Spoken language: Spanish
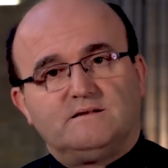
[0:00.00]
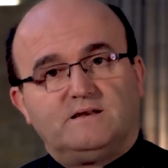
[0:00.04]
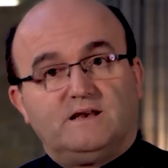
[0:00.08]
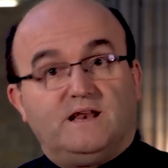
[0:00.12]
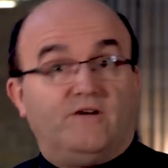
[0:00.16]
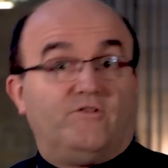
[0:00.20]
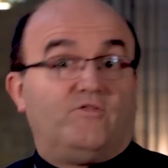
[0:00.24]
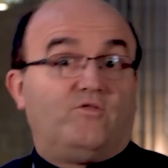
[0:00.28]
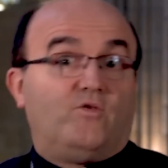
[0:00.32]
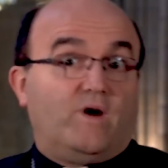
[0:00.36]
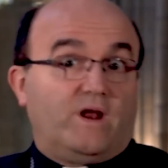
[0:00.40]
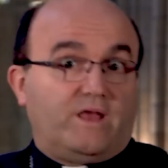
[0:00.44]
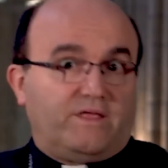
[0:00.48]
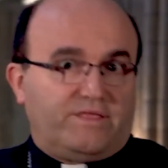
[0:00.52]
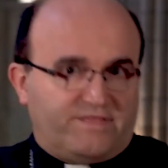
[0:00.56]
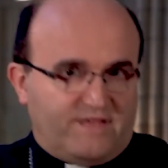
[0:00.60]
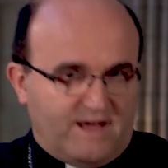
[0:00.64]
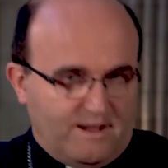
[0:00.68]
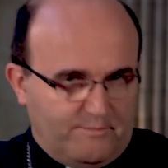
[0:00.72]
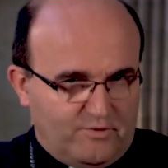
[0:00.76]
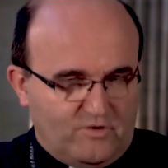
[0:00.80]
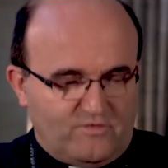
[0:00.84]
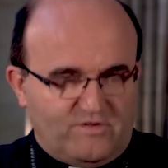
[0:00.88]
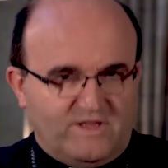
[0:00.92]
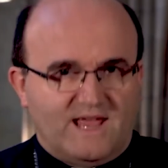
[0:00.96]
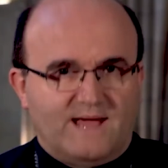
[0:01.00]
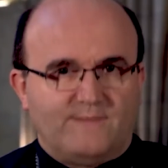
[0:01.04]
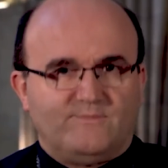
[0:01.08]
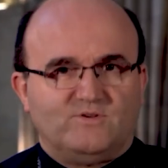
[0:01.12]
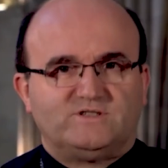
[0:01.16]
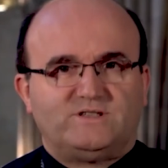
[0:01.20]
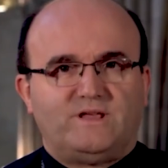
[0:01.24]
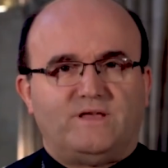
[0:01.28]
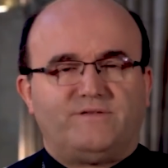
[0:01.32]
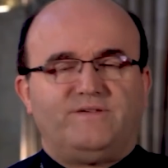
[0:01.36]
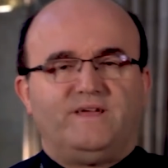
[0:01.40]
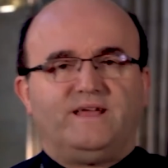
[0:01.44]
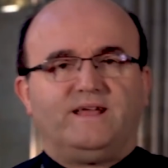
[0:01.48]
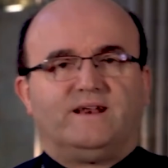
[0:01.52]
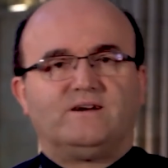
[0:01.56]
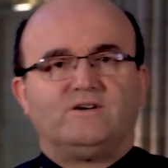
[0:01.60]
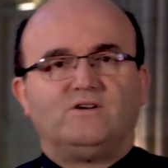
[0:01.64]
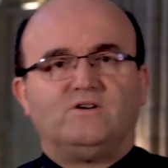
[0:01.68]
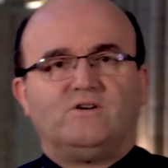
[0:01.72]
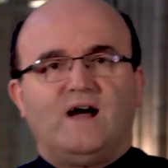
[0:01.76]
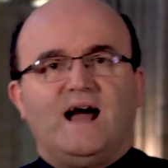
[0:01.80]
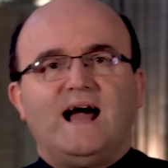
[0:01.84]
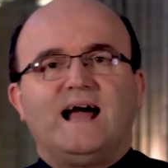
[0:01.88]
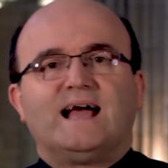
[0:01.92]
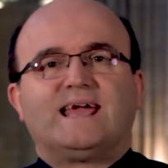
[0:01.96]
le fuerza, podríamos decir,
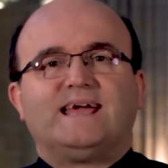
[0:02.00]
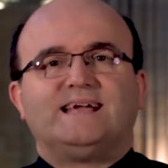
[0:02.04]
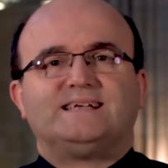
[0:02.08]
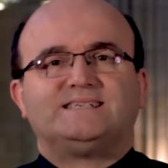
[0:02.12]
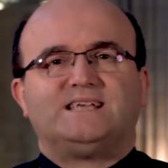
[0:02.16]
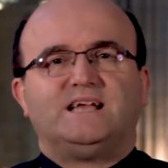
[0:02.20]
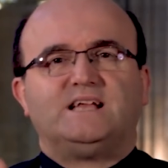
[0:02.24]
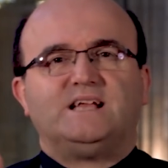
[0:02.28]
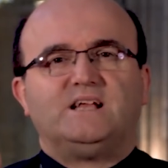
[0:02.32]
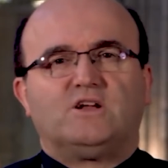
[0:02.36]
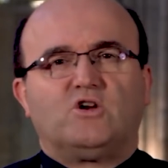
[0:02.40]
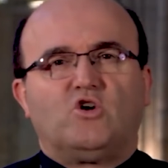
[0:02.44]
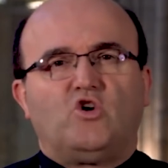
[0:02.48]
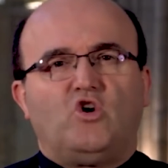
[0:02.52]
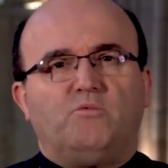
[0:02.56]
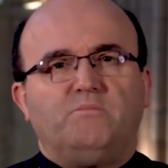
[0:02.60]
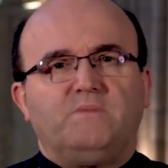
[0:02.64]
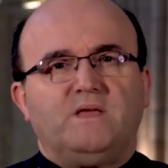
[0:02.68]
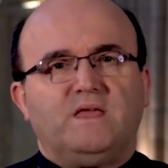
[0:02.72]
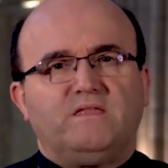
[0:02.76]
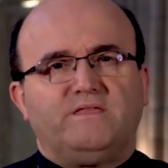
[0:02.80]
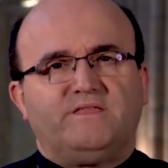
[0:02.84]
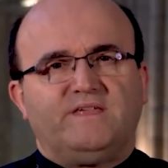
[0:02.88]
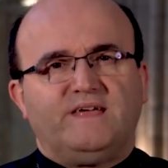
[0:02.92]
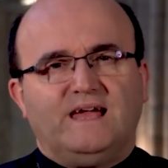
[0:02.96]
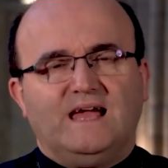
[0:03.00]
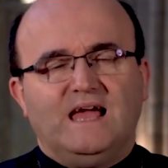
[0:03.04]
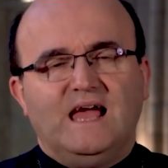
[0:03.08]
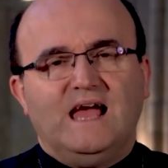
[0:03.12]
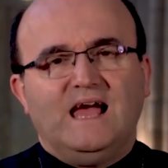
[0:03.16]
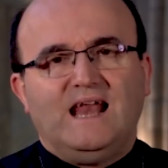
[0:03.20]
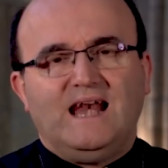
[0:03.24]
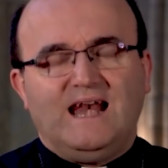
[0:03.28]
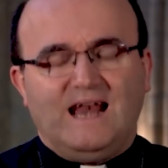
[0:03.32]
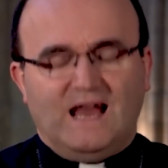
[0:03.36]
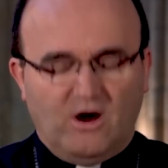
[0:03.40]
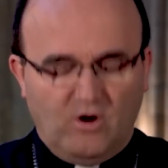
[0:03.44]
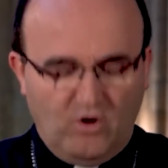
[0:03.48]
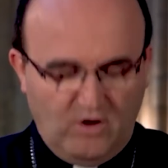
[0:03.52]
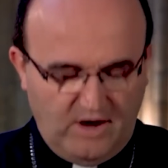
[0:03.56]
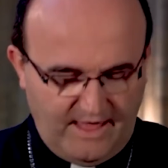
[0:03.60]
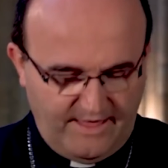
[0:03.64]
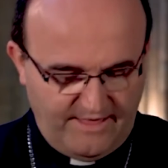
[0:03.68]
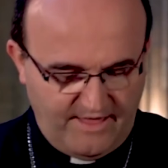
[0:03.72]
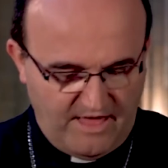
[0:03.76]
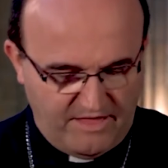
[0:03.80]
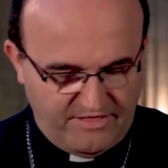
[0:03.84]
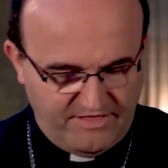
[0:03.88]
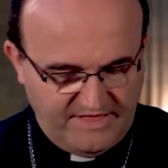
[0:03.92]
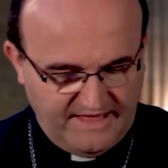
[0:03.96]
¿no? a que se comience la
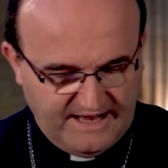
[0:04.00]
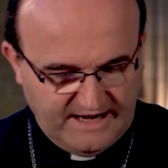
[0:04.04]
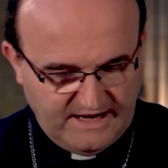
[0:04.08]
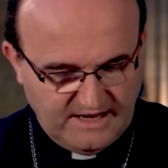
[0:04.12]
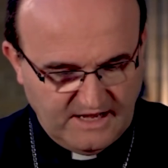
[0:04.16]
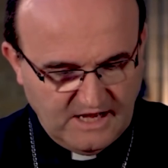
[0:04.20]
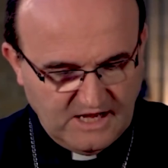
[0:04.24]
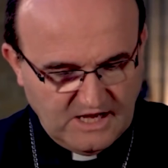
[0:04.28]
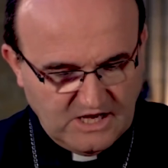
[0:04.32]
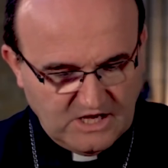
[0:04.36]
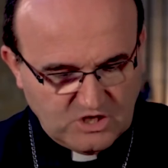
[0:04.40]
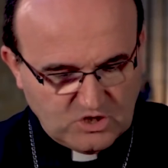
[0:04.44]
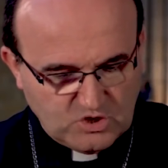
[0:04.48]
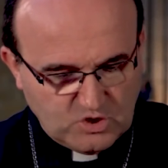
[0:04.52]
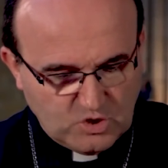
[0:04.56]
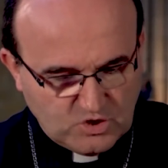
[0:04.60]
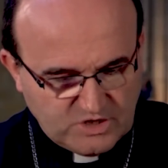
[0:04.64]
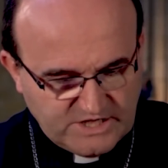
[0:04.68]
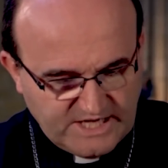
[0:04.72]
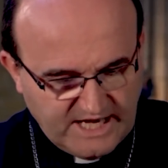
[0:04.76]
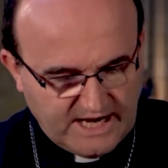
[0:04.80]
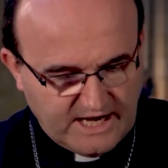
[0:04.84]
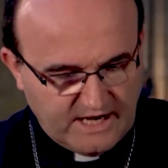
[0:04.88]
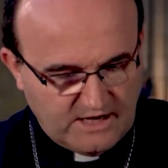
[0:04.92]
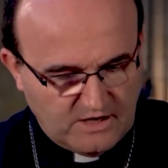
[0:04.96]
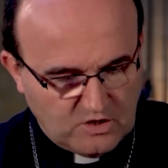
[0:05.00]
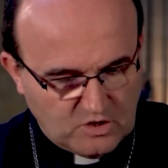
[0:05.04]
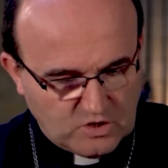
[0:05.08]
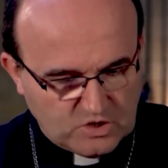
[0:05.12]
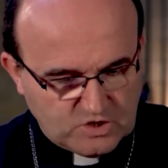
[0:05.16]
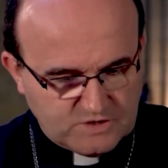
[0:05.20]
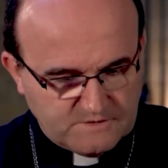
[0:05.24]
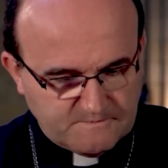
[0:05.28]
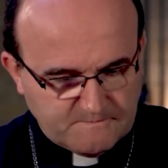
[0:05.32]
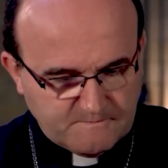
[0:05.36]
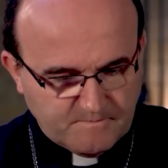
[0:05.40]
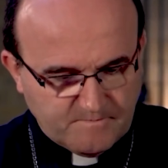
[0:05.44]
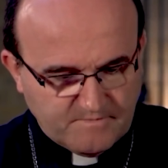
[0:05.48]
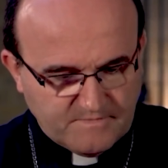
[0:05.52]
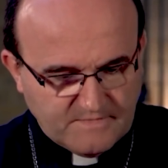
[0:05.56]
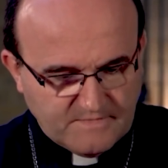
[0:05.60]
hora de hacer sus signos.